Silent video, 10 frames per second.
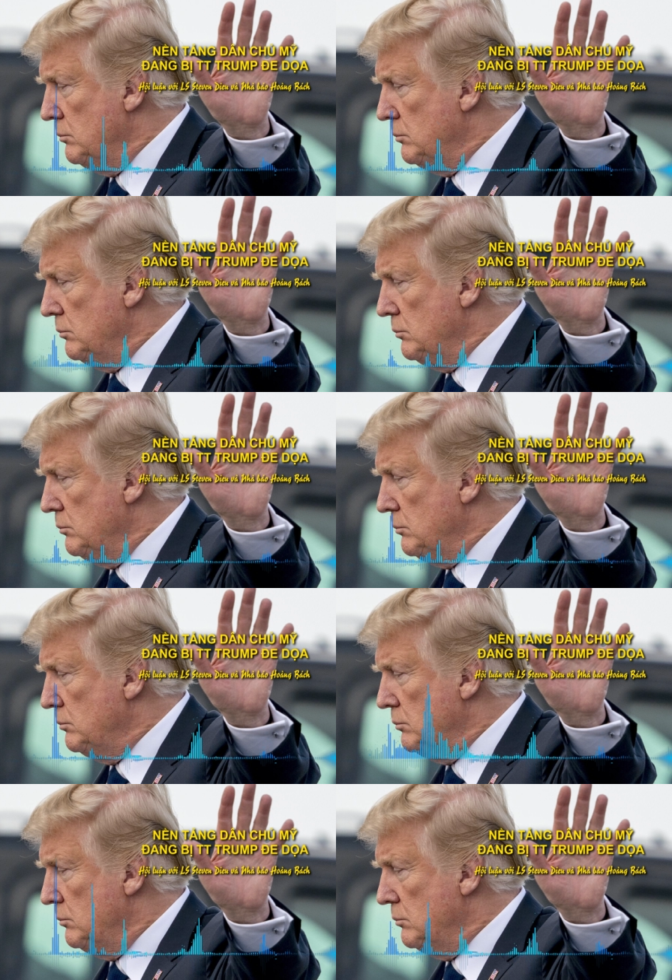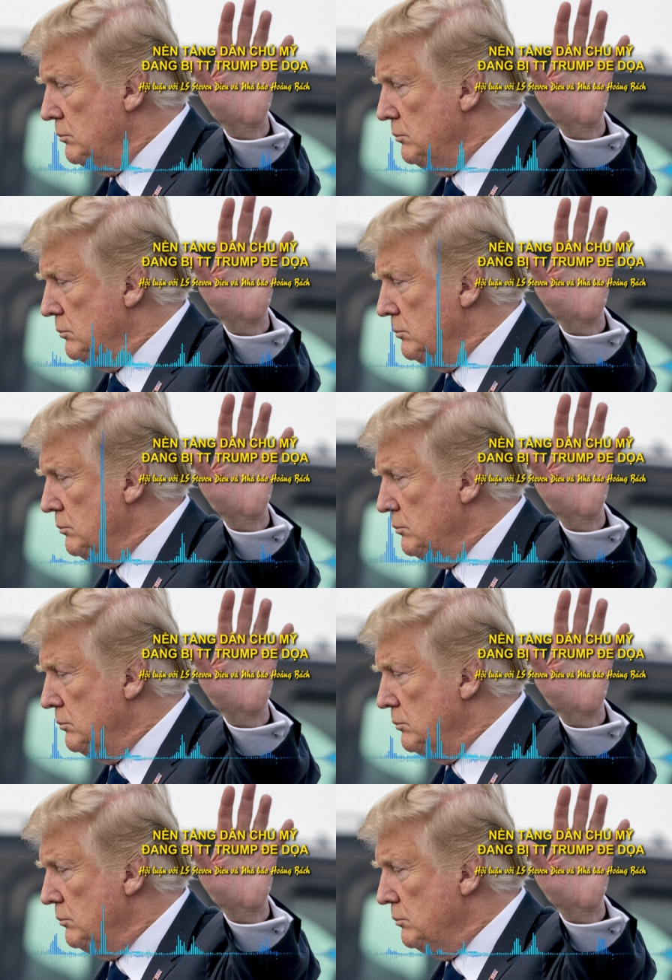mà nó xa lánh tất cả những
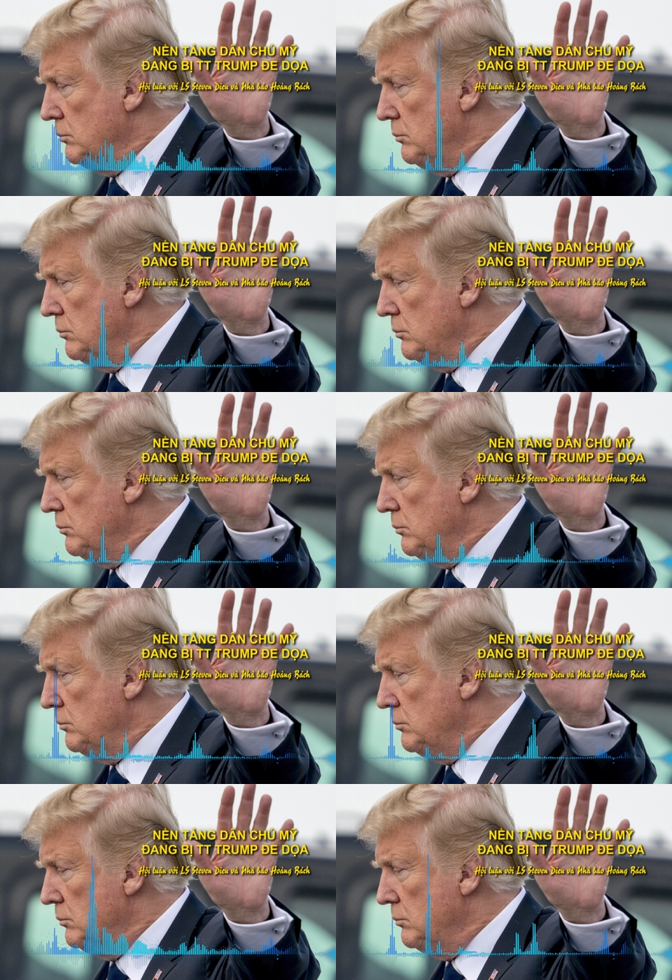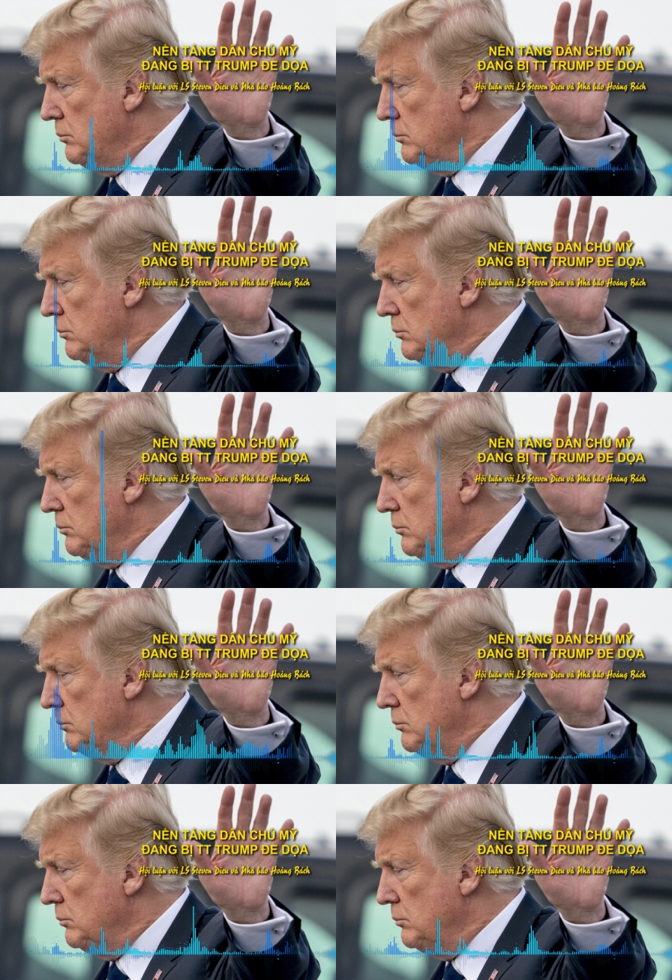người tù khác có nghĩa là một cái
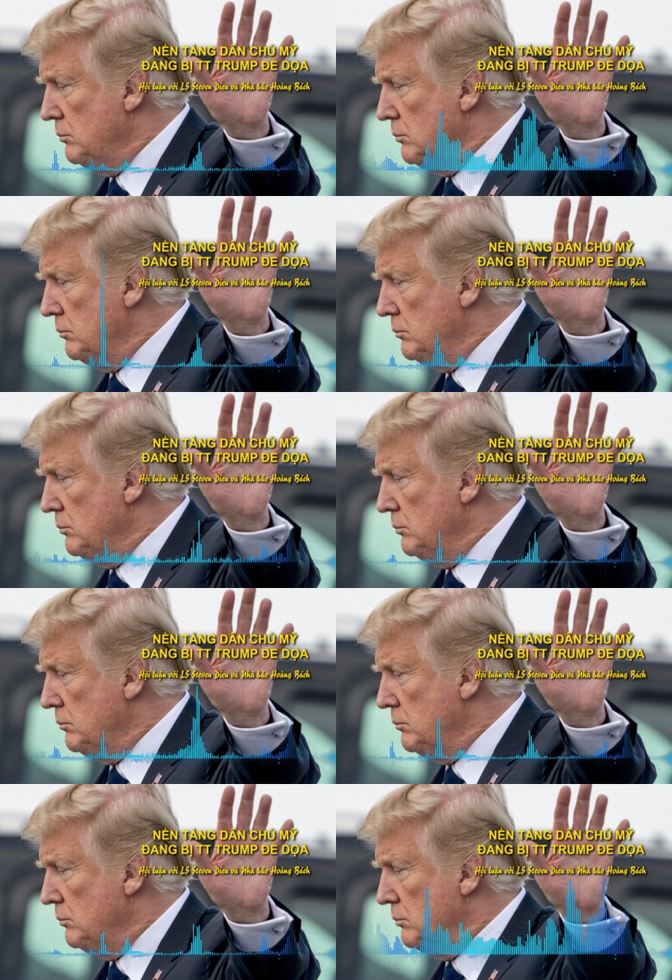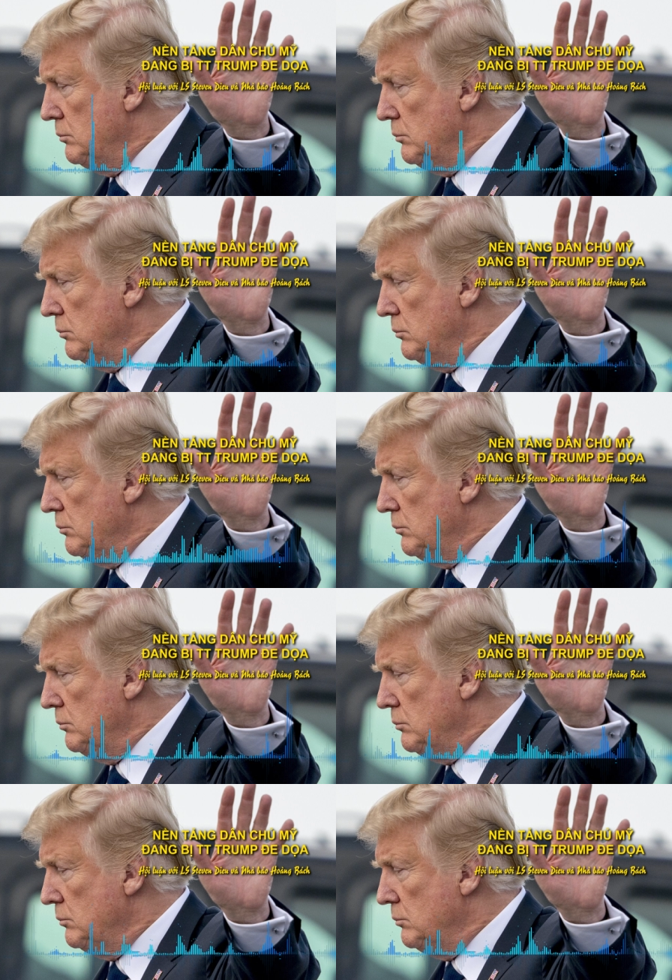tù của ông là mà chỉ có một mình ông
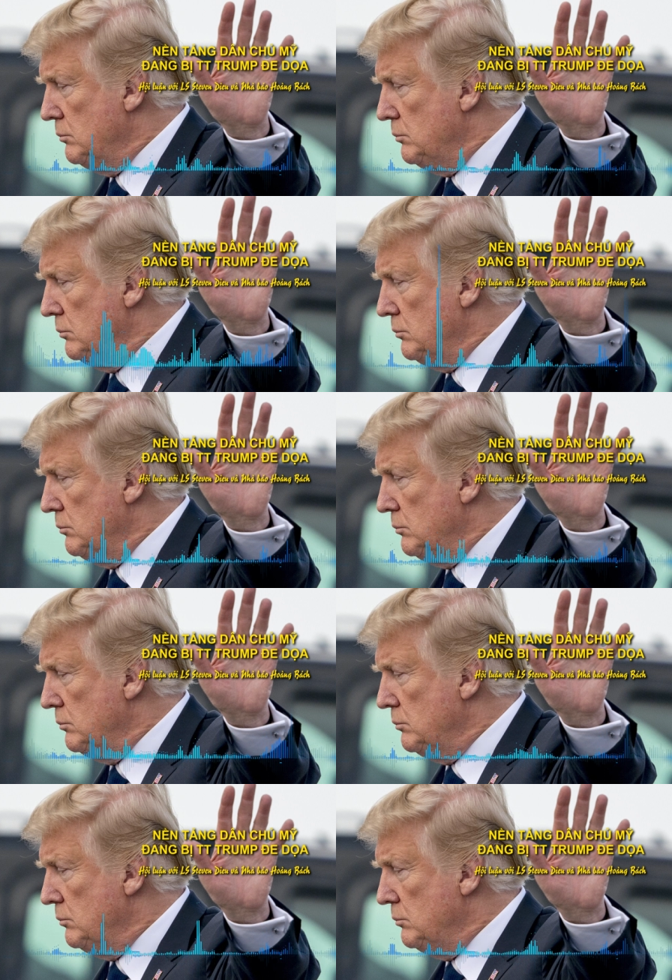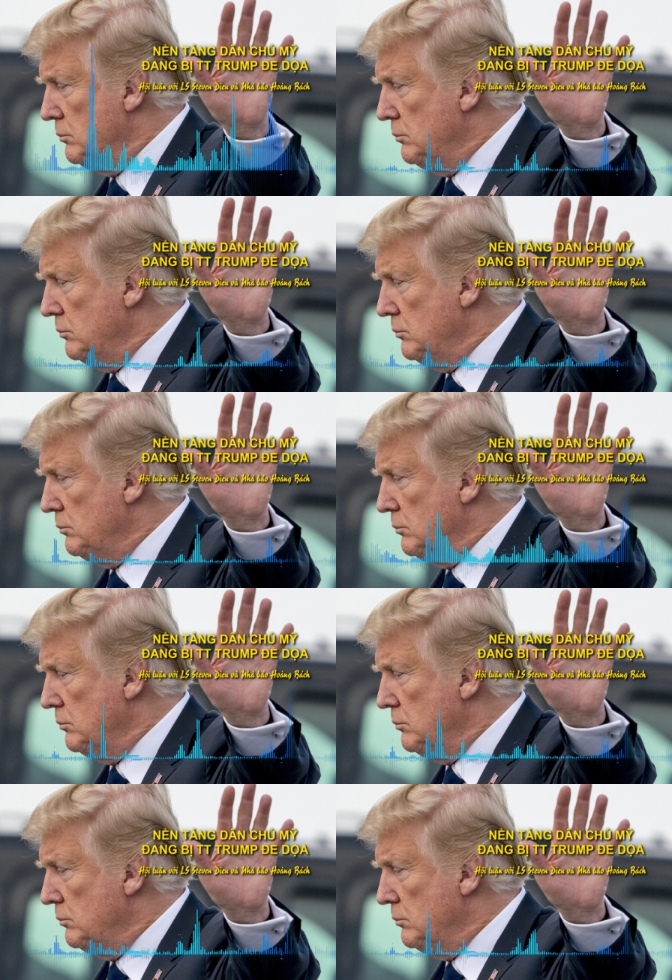ta thôi à, không có liên lạc và
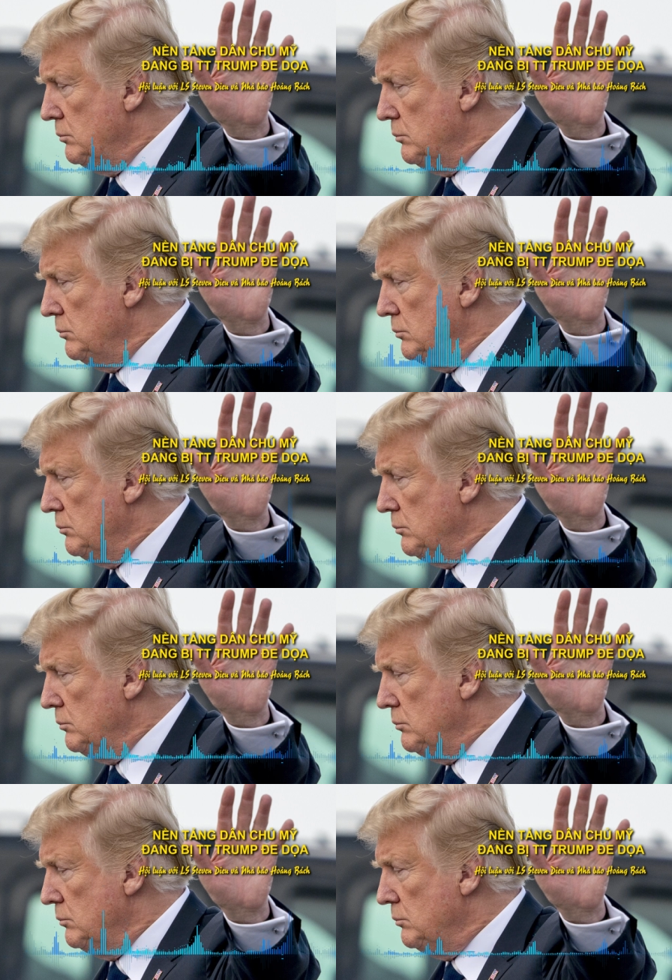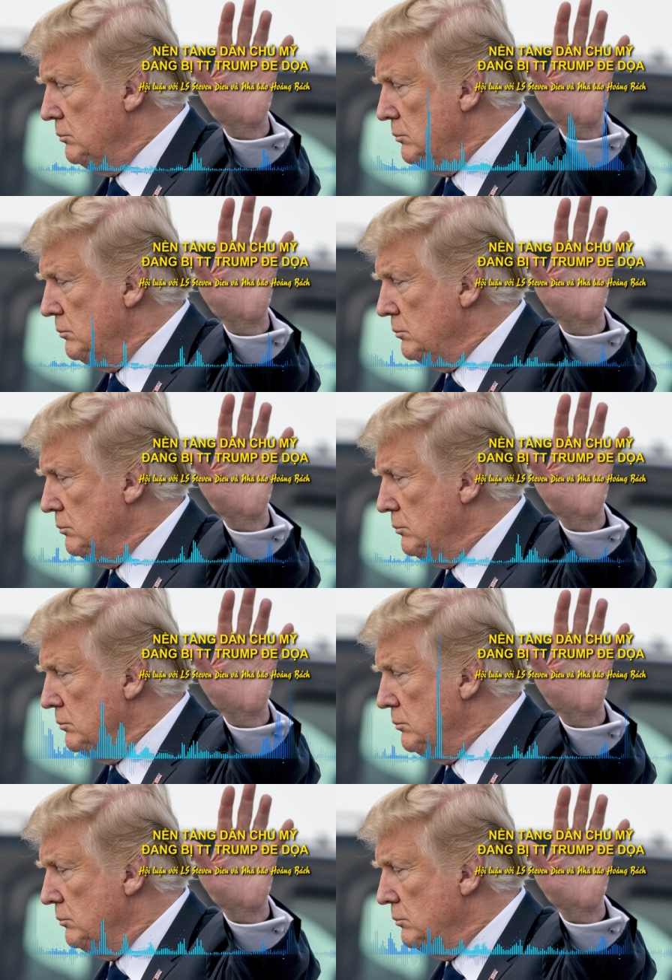không có liên hệ không có dính líu gì tới
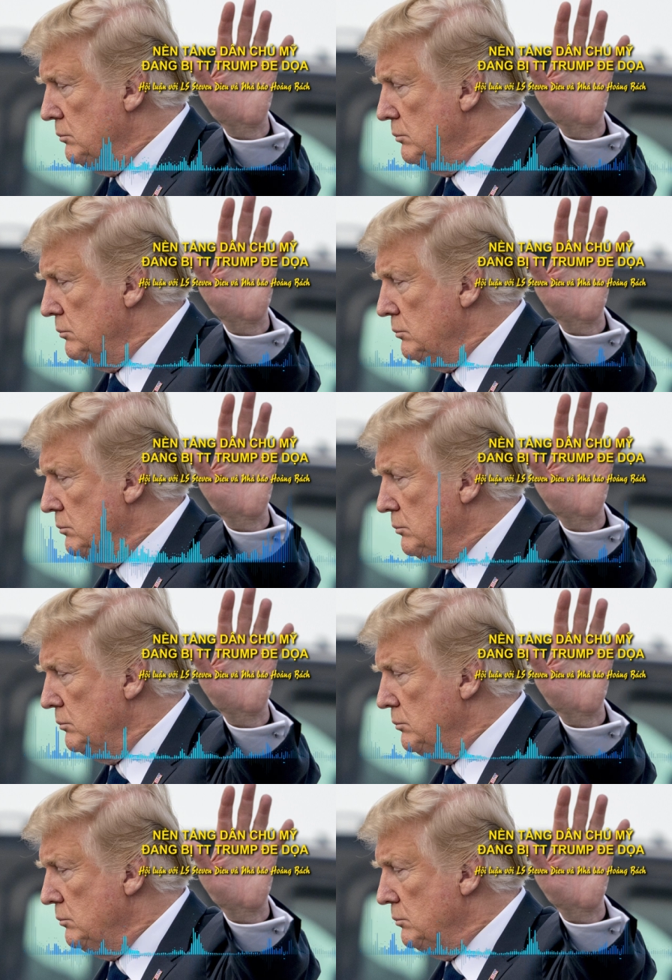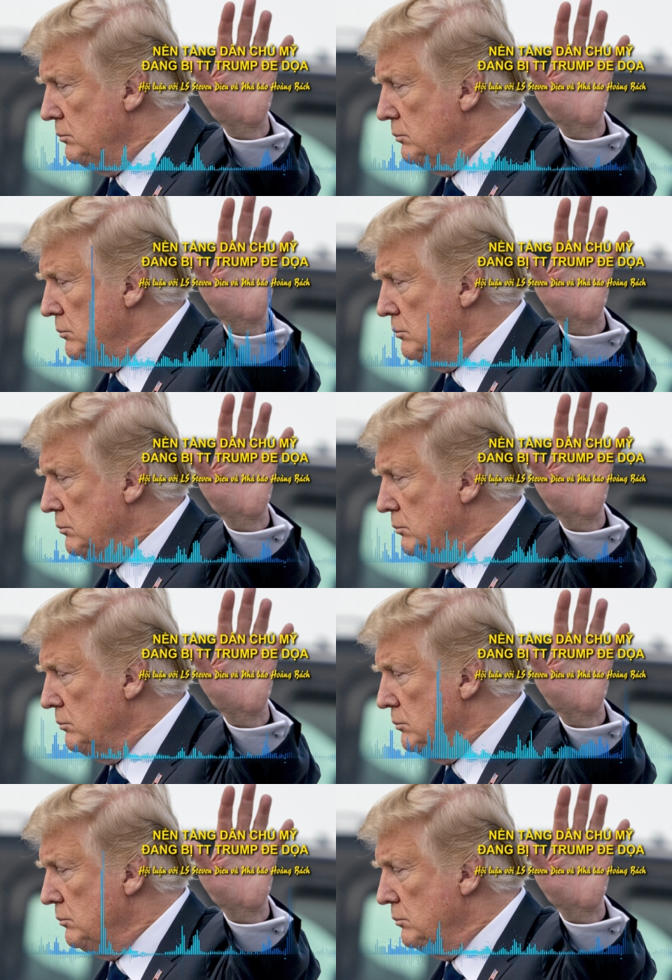những cái người tù binh mỹ khác ở trong
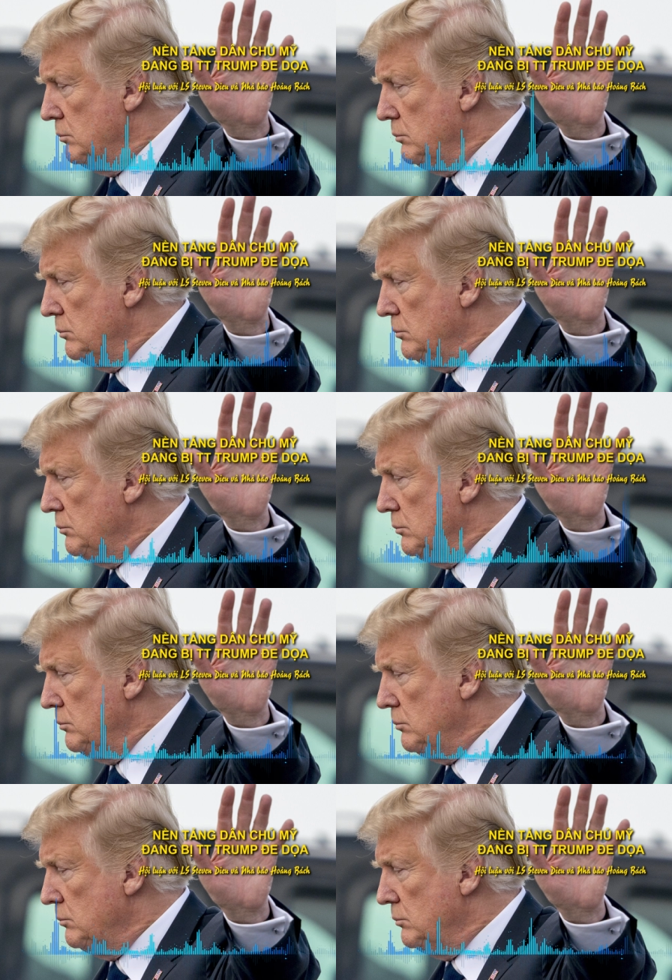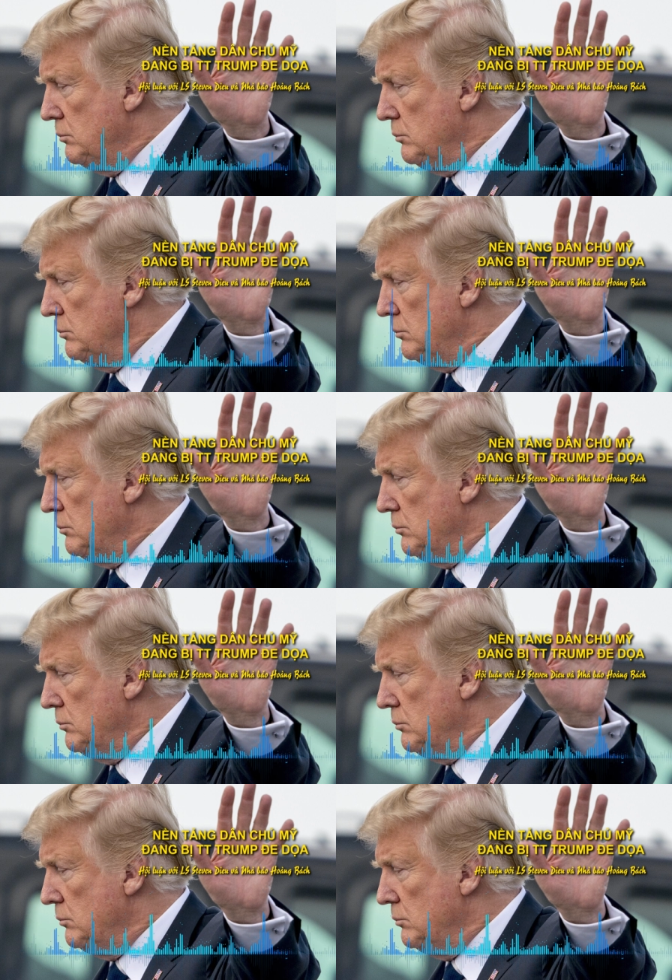cùng cái khu vực đó à,